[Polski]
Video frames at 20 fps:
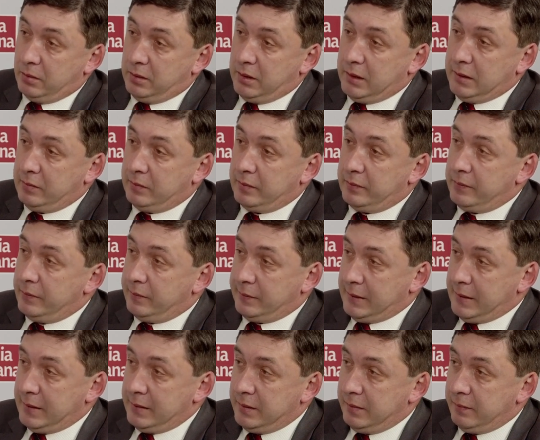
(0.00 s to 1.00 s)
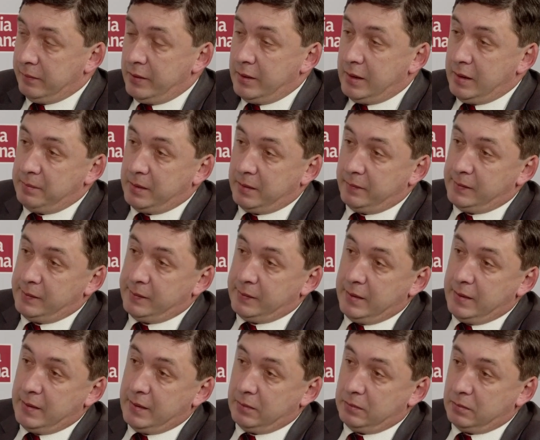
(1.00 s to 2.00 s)
To nie jest rozwiązanie. Wojna
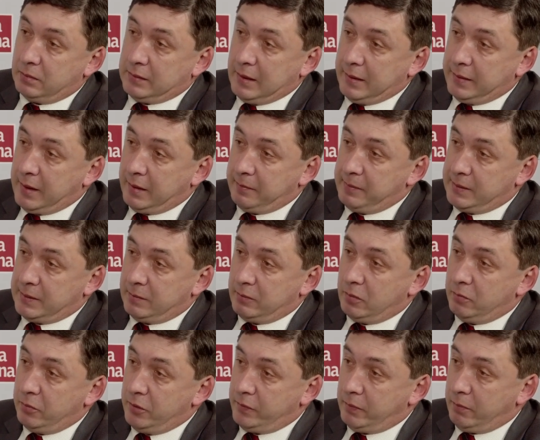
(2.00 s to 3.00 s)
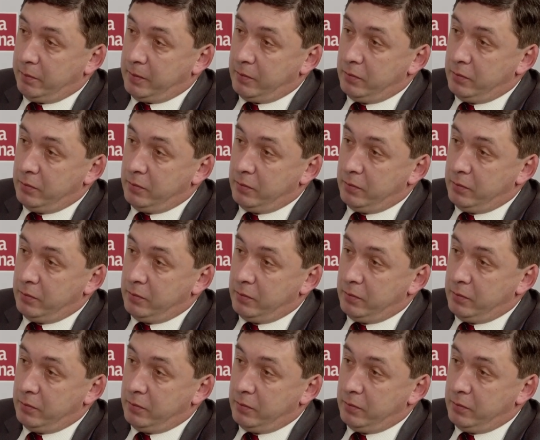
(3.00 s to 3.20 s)
prewencyjna to tak jakby samobójstwo